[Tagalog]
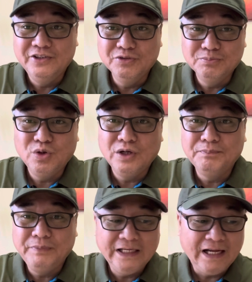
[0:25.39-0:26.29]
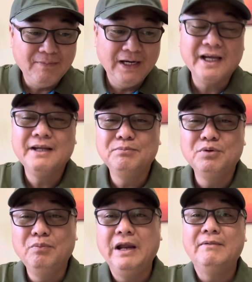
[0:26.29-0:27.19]
Yun po ang pinakamalaking
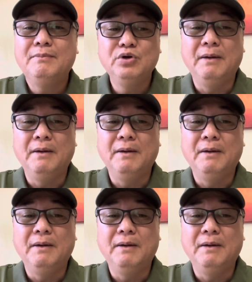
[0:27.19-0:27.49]
problema po